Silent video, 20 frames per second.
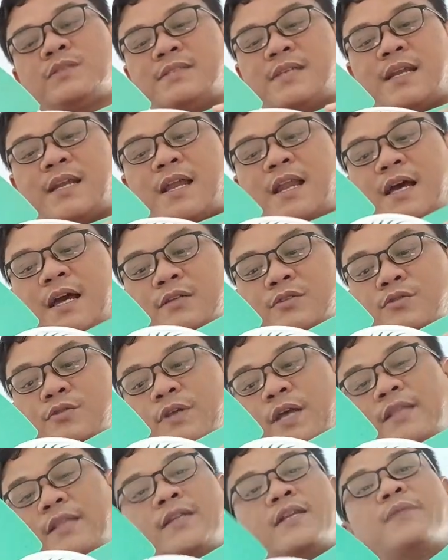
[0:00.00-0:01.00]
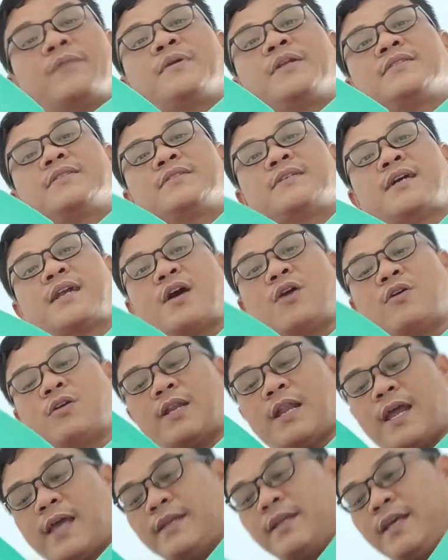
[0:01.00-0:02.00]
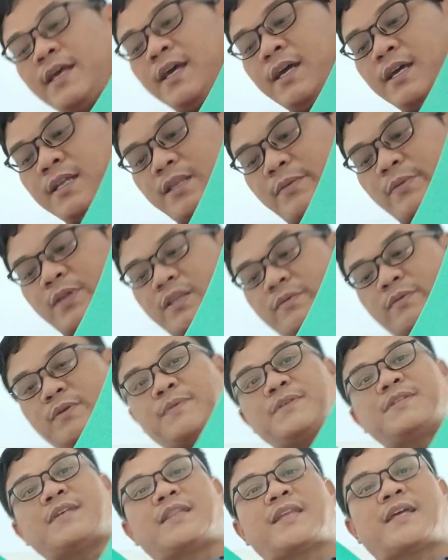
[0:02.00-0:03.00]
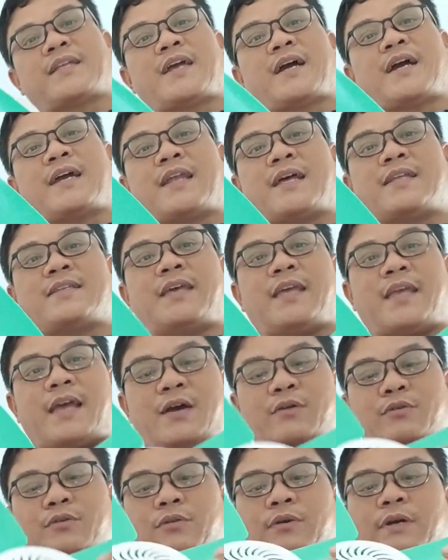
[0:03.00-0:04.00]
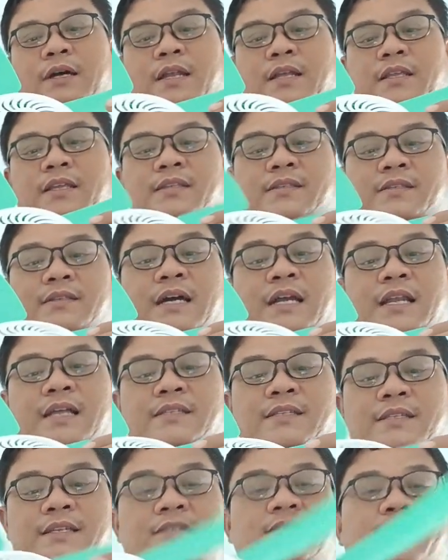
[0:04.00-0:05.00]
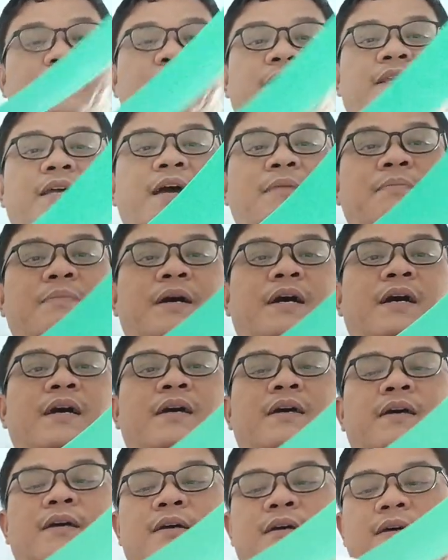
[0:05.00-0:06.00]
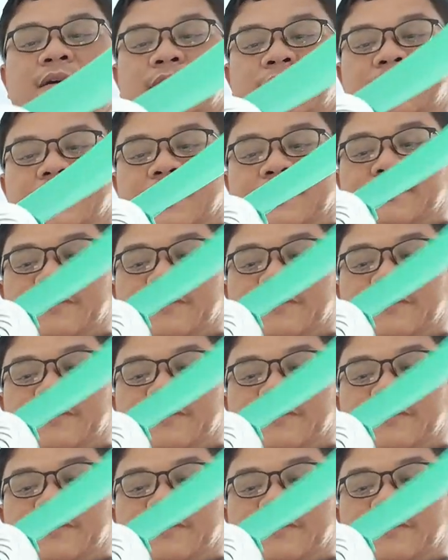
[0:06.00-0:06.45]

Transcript: secara langsung ya tidak beli secara online teman-teman bisa tanyakan aja ya untuk garansi garansinya seperti apa dan